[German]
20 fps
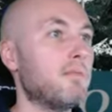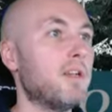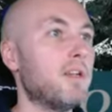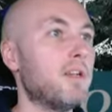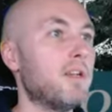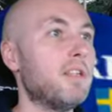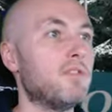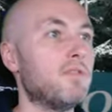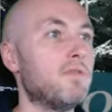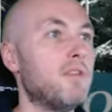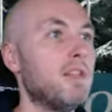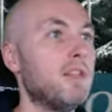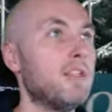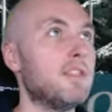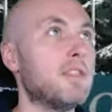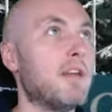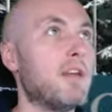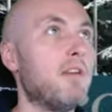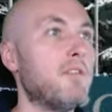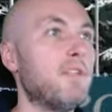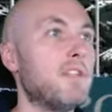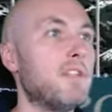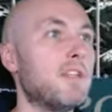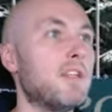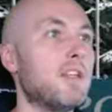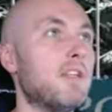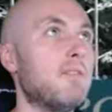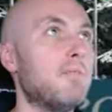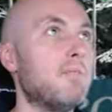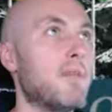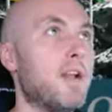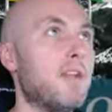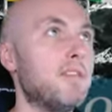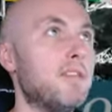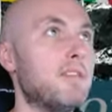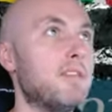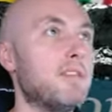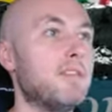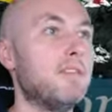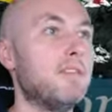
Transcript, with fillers: bringt die Schweden jetzt auf den dritten Platz.